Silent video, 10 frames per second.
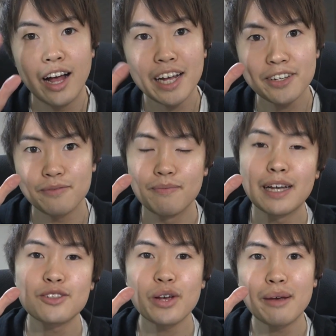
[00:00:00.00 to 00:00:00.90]
はい、
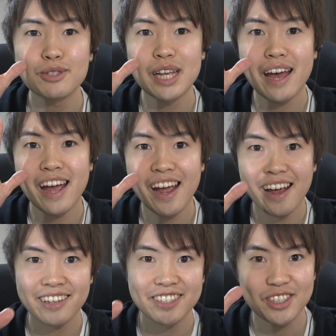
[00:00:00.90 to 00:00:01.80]
マストゲームズ
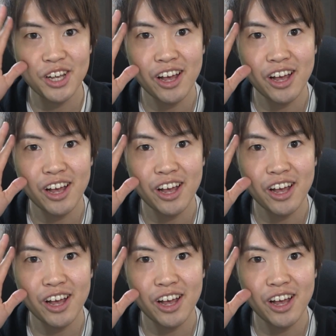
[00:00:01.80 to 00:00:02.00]
です。